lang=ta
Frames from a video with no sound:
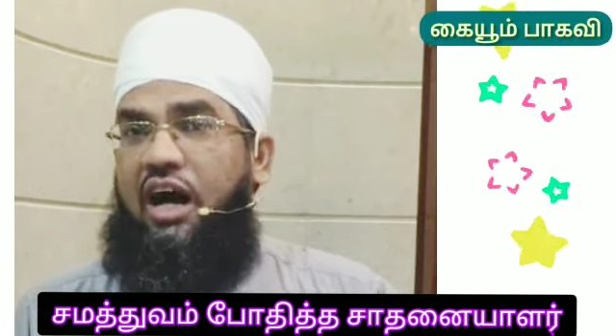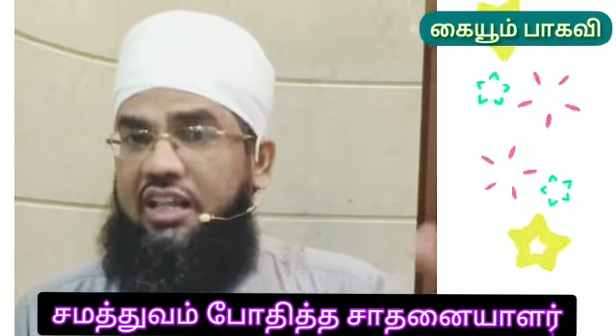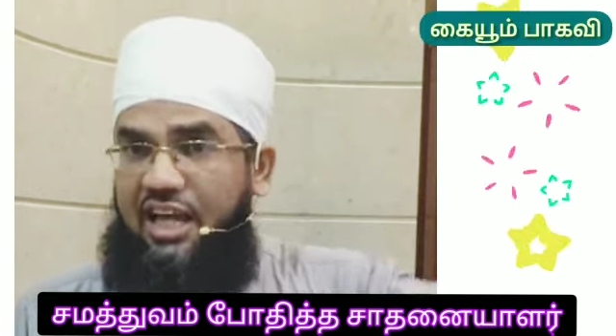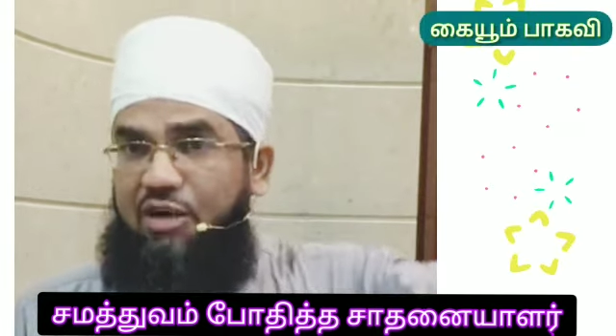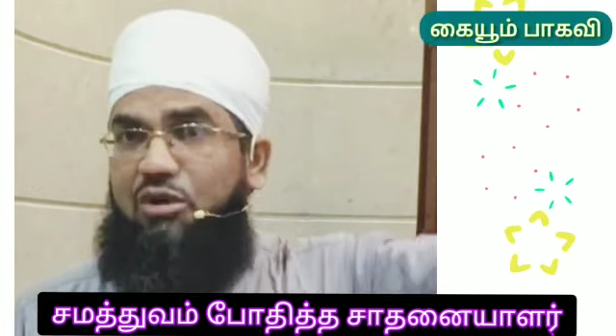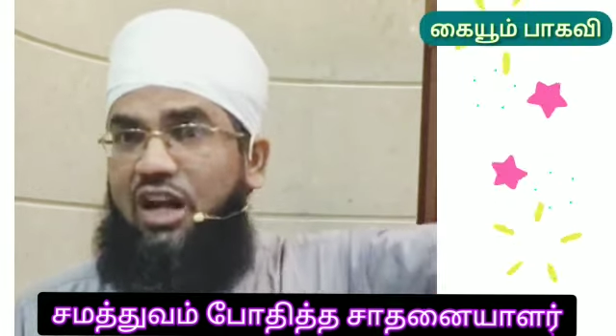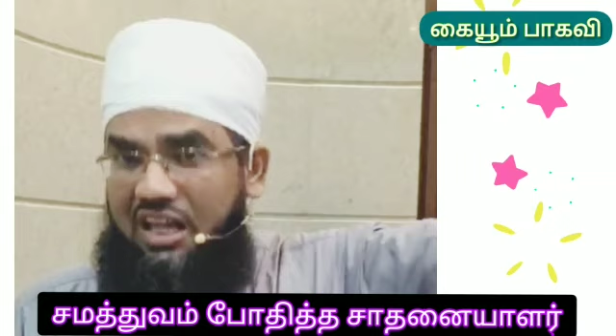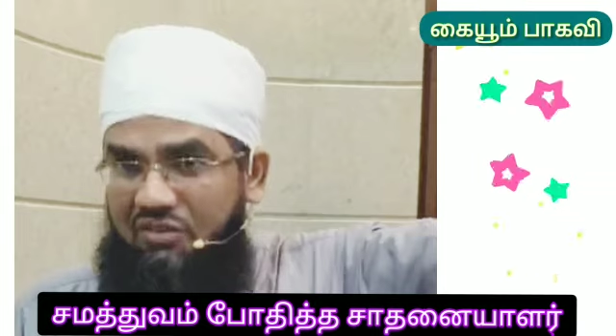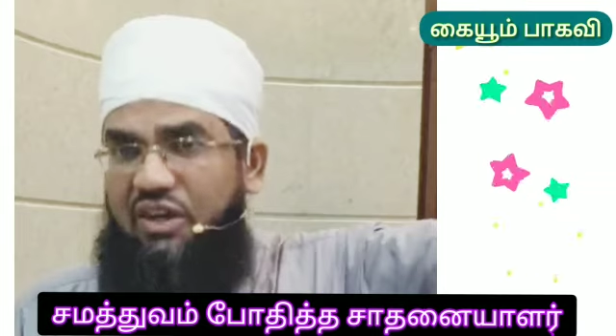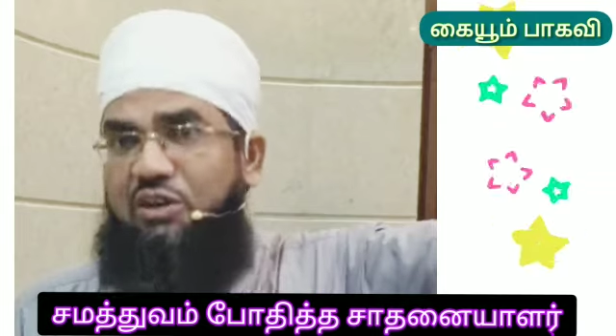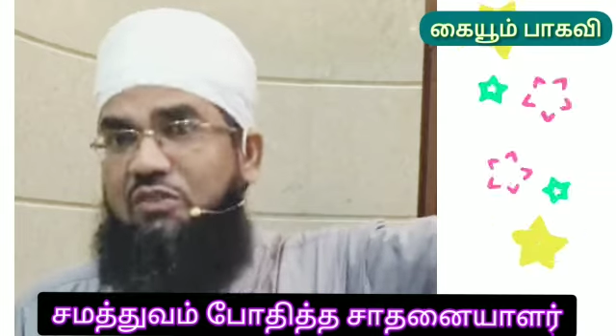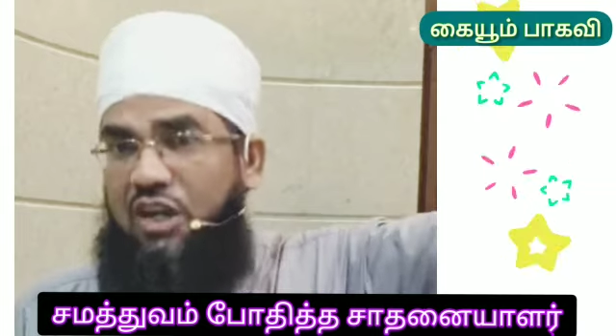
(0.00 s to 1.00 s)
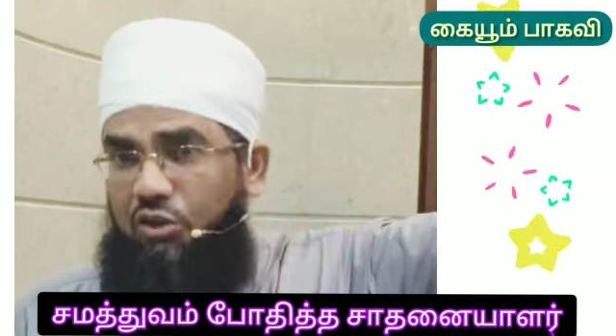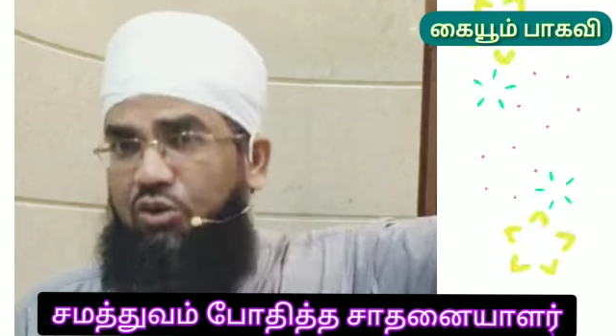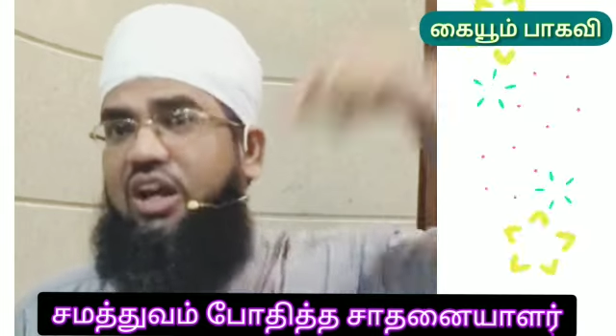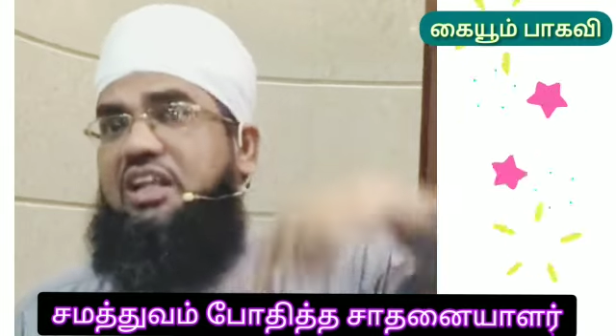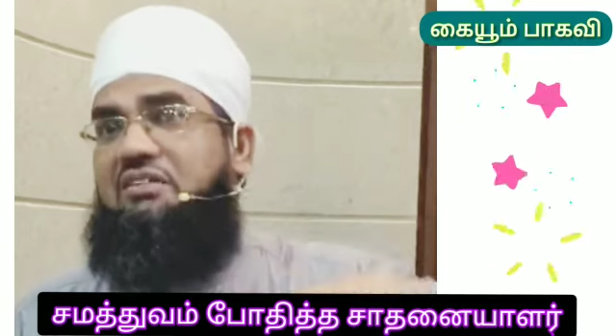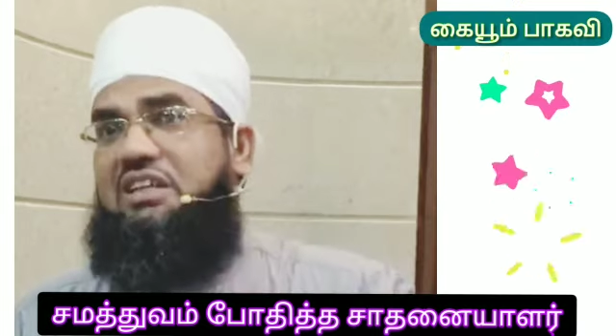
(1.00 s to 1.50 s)
அதே போல இவரும்
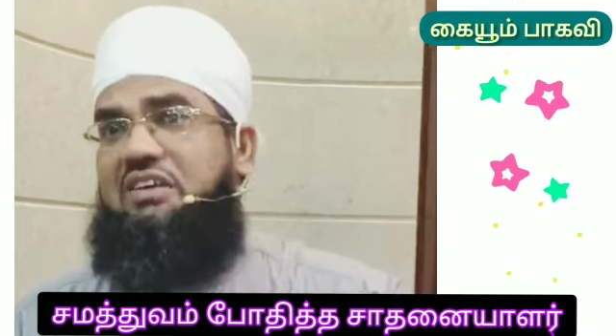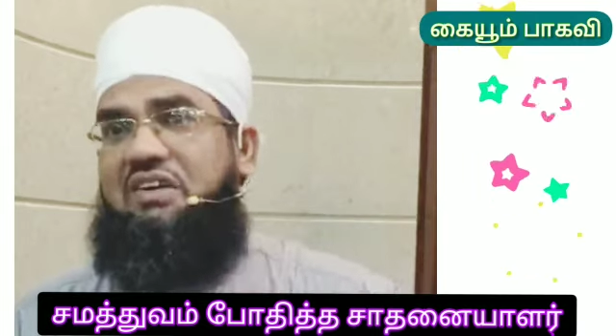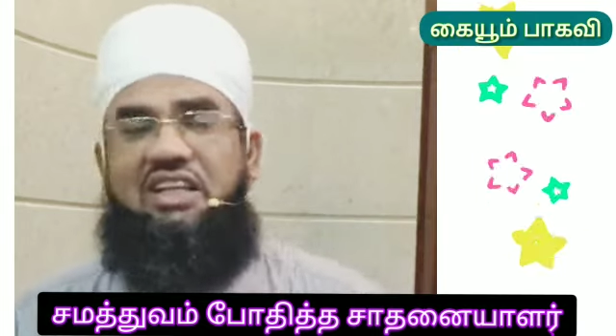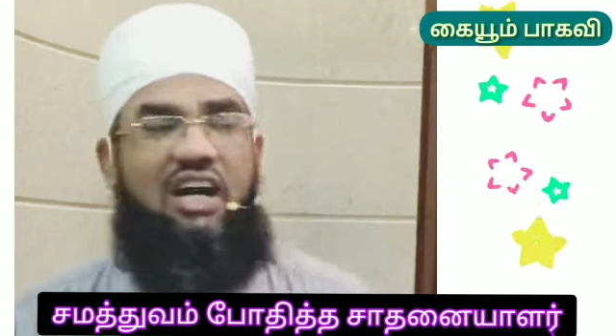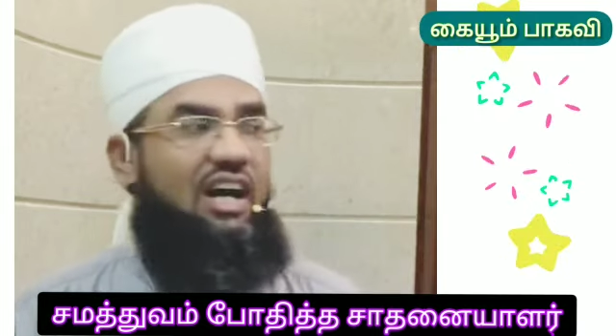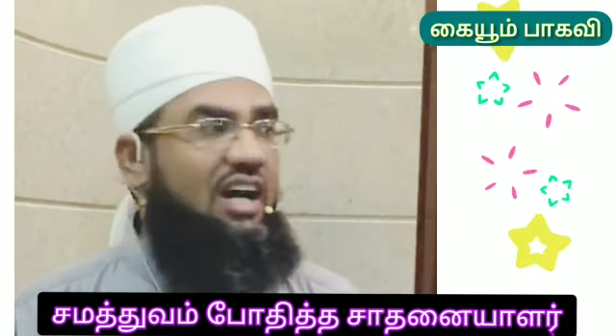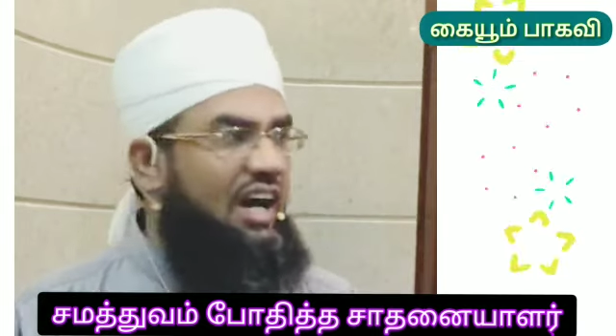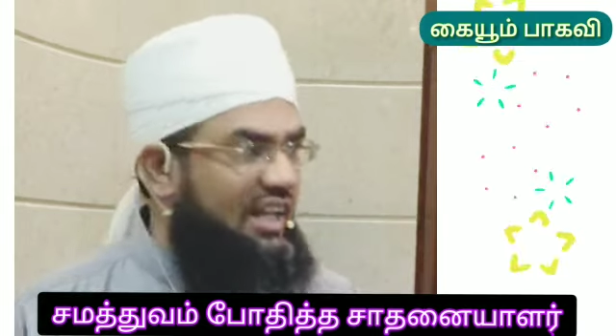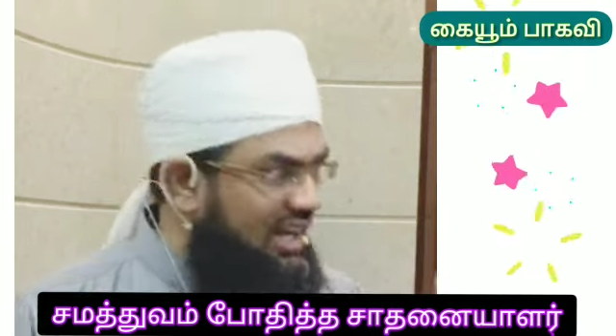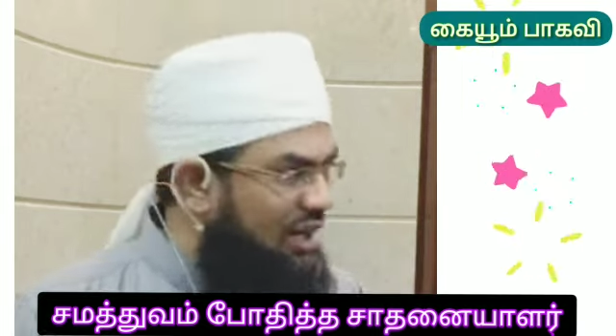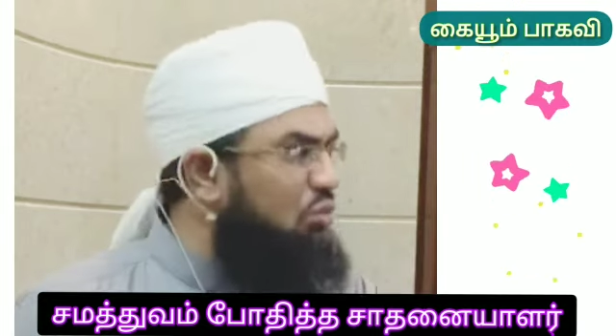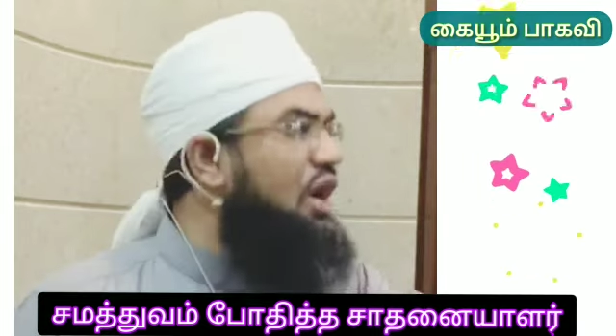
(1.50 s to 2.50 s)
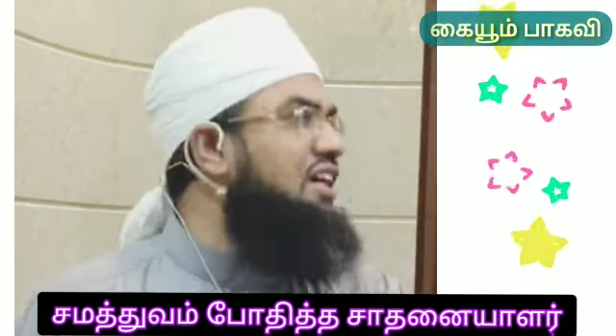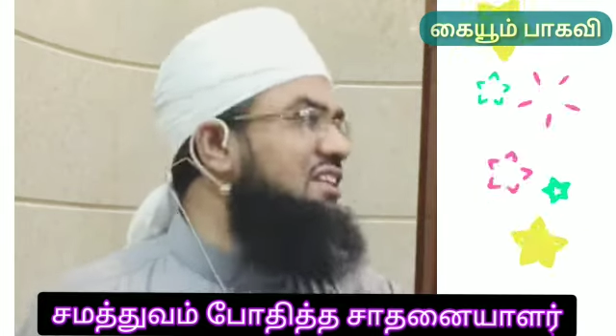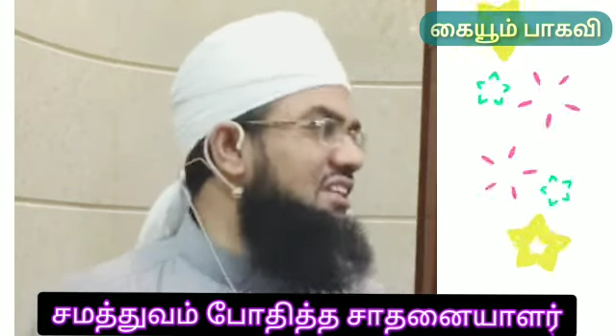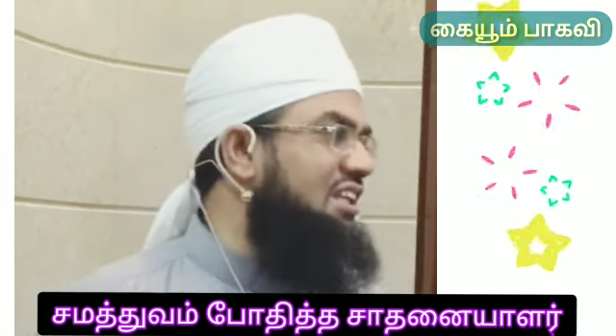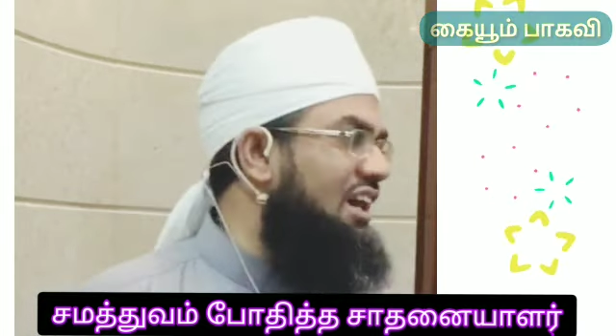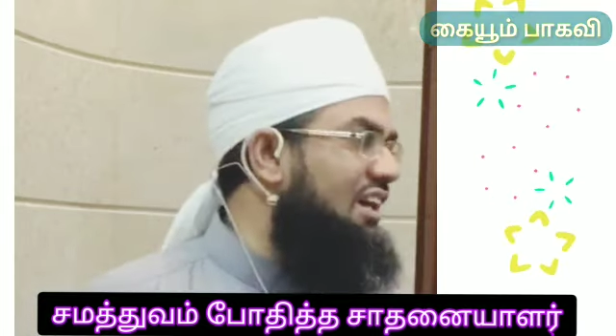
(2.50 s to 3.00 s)
வெளியூர்ல இருந்து வந்தவர் தான் அதனால
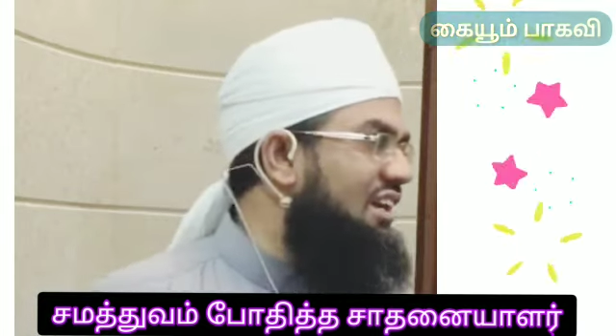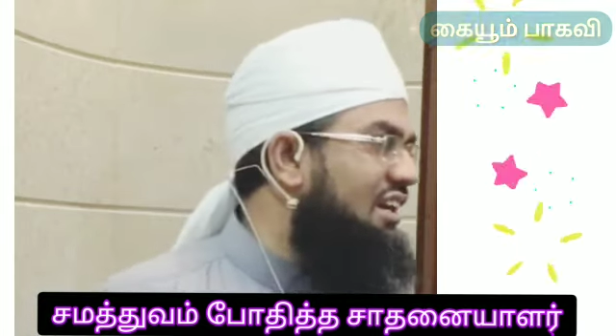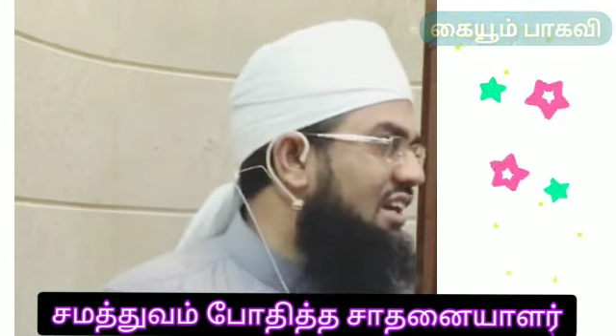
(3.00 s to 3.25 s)
முஹாஜிர் தான்